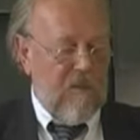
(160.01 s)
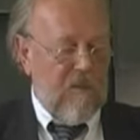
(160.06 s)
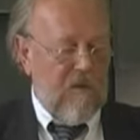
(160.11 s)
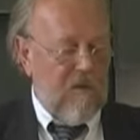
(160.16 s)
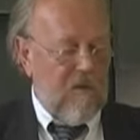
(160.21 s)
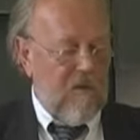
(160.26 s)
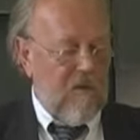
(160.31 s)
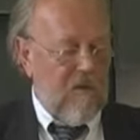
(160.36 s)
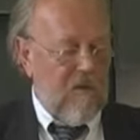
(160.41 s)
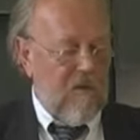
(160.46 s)
bin
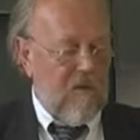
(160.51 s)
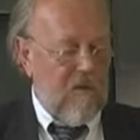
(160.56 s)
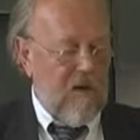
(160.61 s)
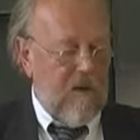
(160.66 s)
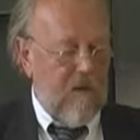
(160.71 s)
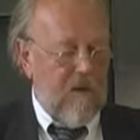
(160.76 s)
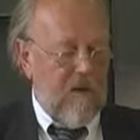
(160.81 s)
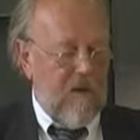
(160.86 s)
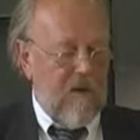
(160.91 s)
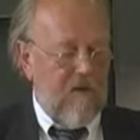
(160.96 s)
ich nicht nur
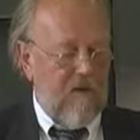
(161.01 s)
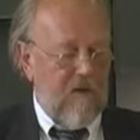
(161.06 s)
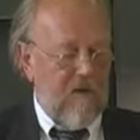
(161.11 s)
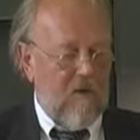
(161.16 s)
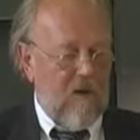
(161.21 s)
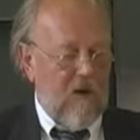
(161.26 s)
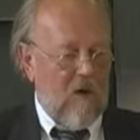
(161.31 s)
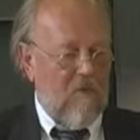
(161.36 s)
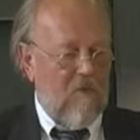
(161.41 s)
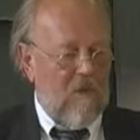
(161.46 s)
Chemiker,
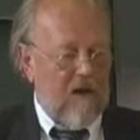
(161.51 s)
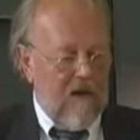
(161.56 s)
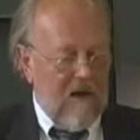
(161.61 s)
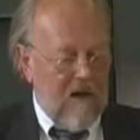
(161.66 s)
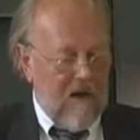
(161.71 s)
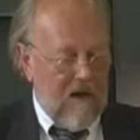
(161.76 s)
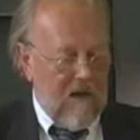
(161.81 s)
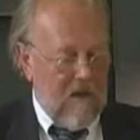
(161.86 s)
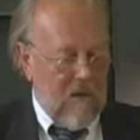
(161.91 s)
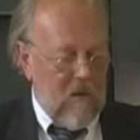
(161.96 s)
sondern auch
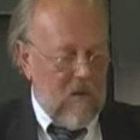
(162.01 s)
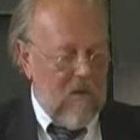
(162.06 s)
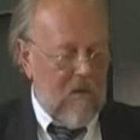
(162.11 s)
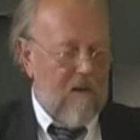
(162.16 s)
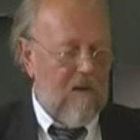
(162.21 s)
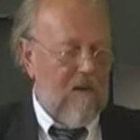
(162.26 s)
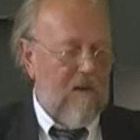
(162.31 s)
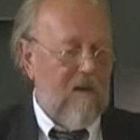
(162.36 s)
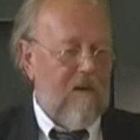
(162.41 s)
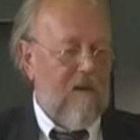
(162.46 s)
Mineraloge,